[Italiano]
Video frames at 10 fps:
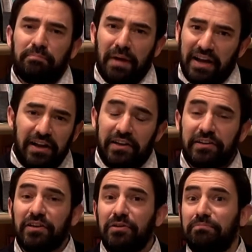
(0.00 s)
magari
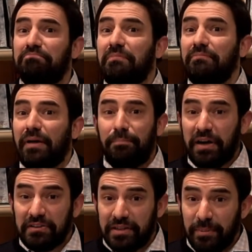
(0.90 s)
anche
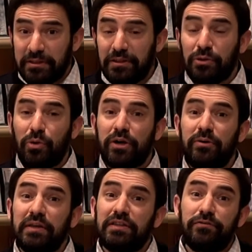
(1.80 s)
apparentemente
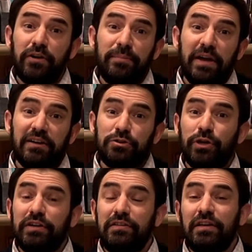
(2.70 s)
incongruente, fa
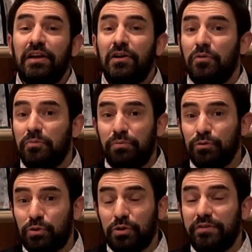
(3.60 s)
emergere un
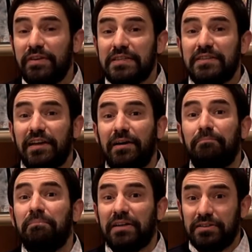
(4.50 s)
punto di vista
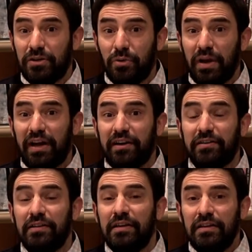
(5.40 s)

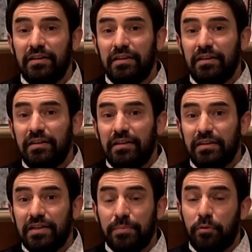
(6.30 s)
particolare,
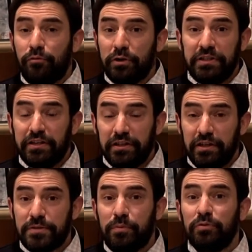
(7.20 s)
che può fornire
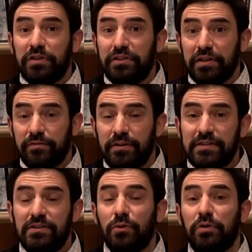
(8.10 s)
degli spunti di
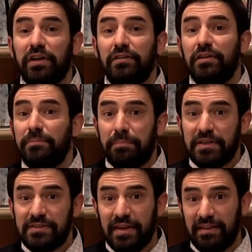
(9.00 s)
riflessione
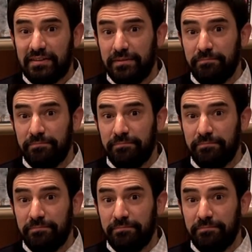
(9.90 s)
impensati.